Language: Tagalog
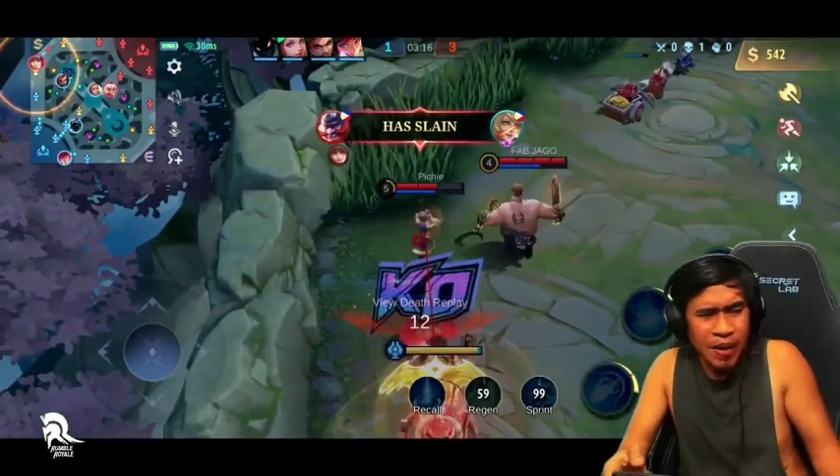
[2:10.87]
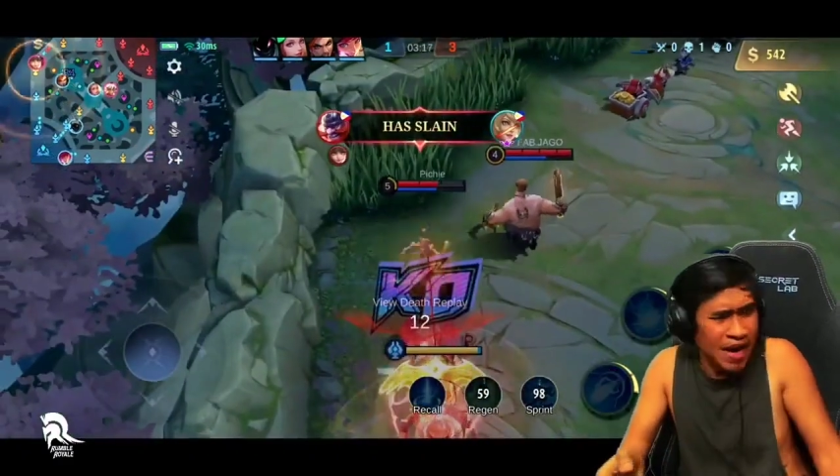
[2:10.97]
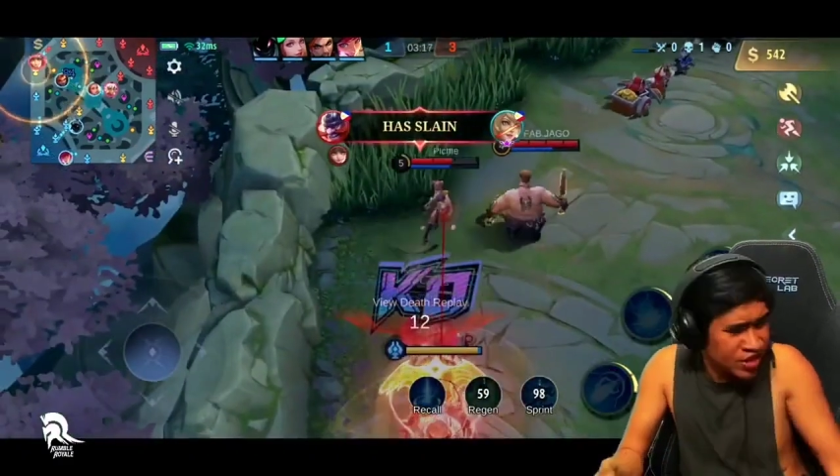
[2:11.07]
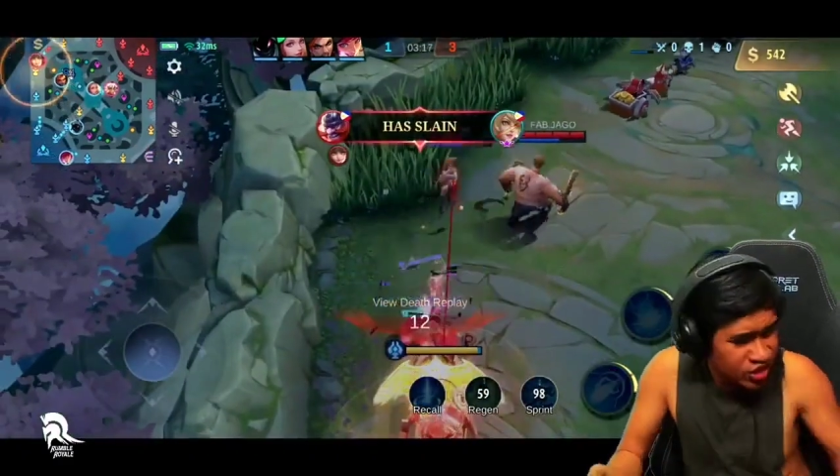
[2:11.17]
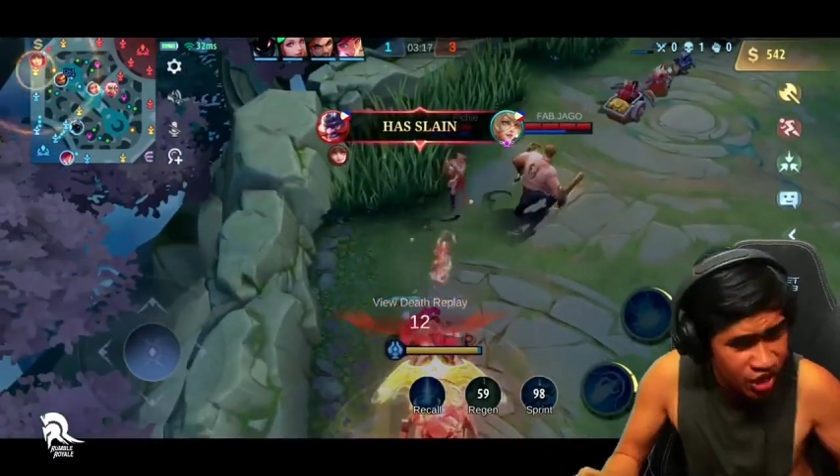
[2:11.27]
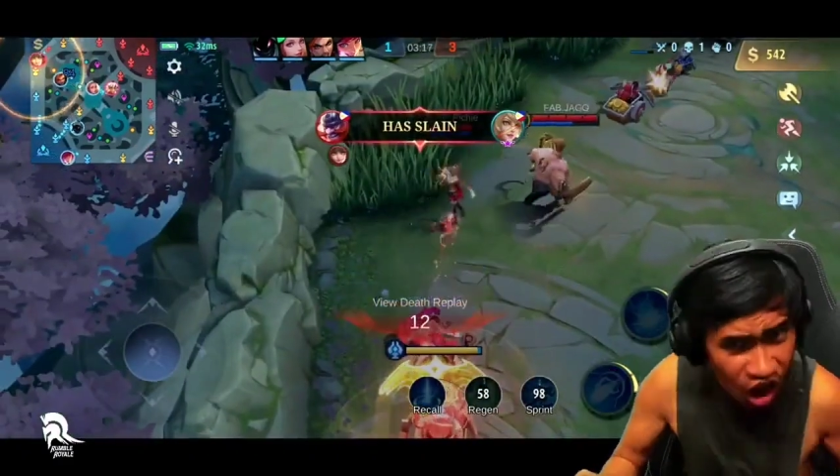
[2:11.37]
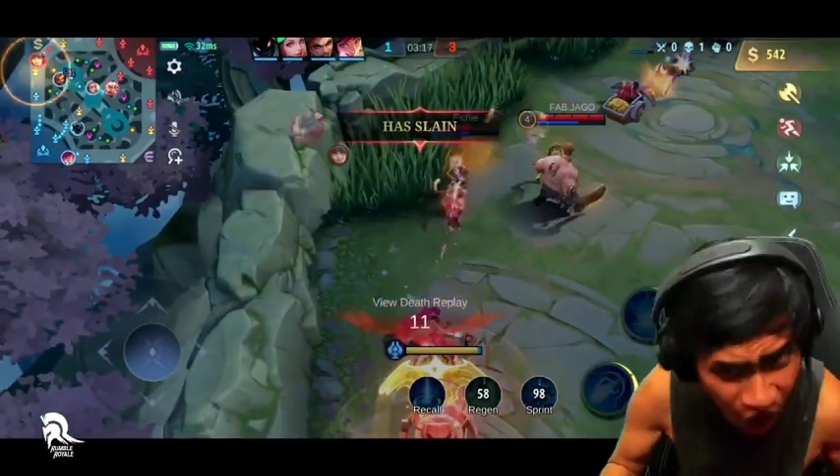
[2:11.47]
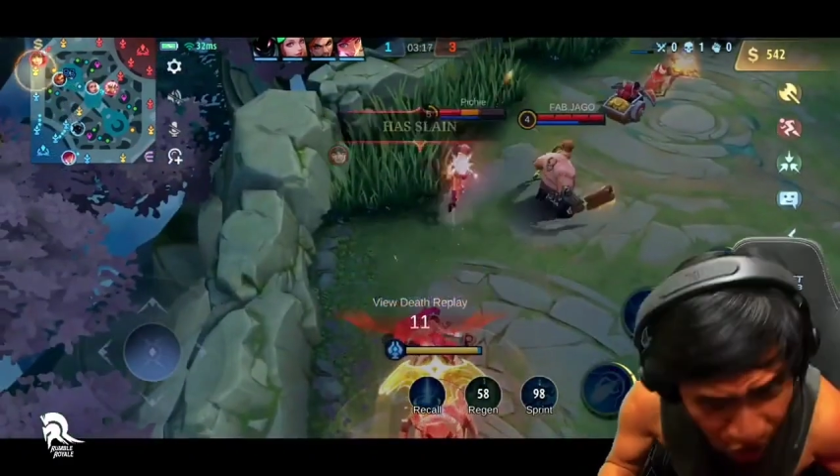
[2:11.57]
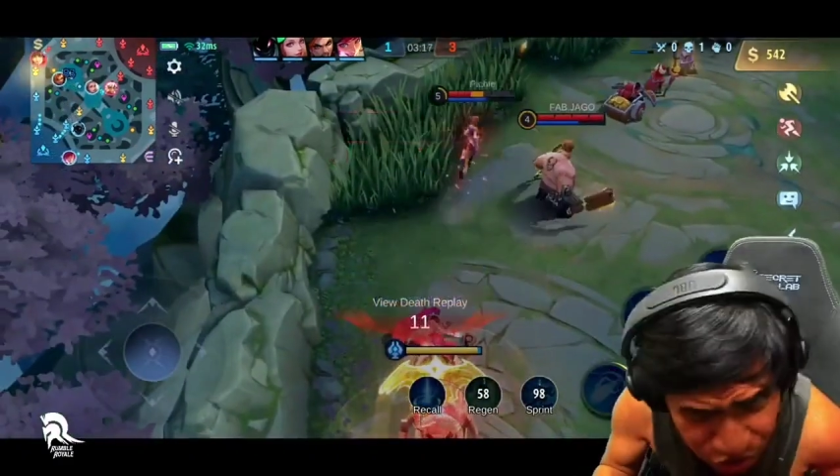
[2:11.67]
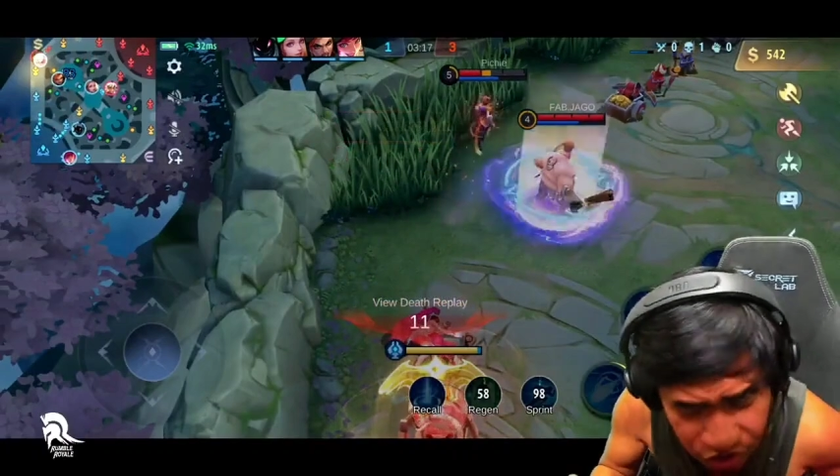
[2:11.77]

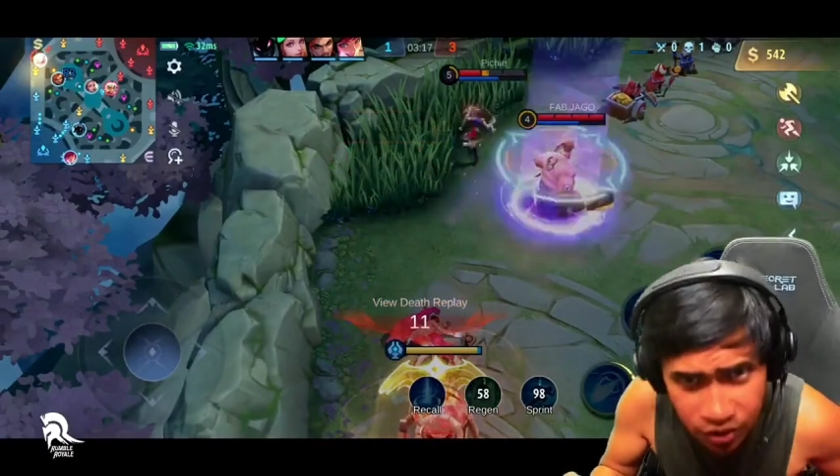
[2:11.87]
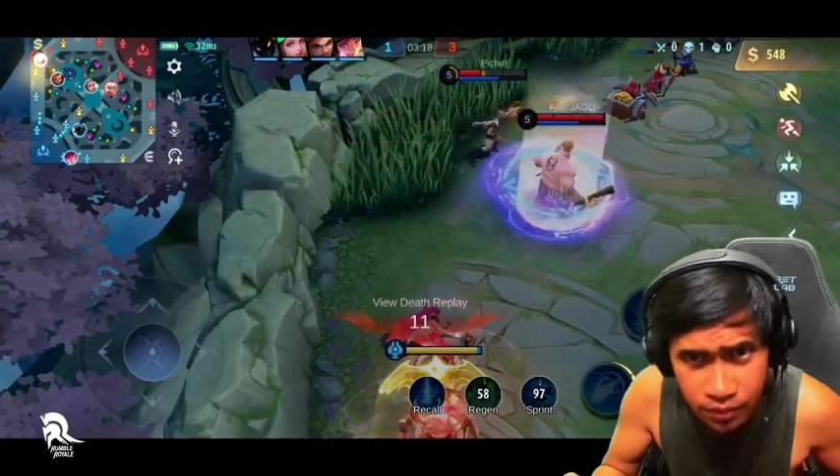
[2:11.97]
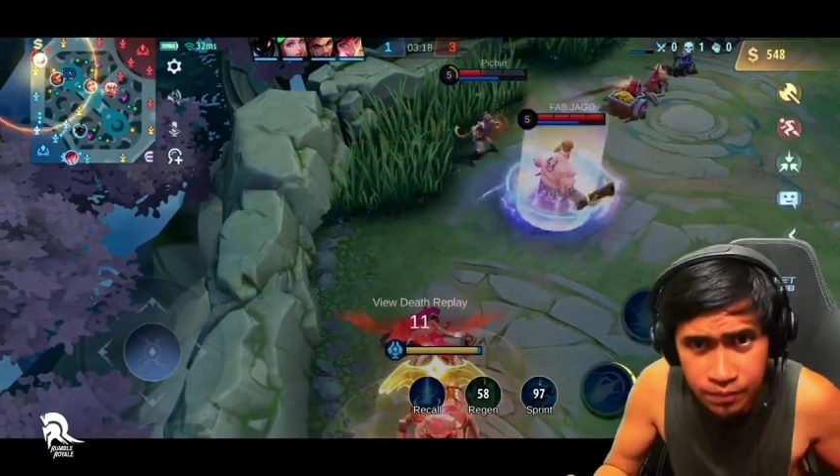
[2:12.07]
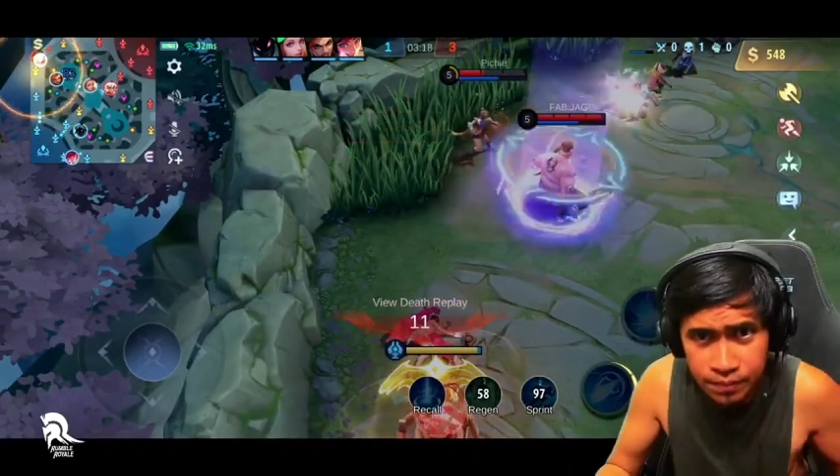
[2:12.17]
Bastos!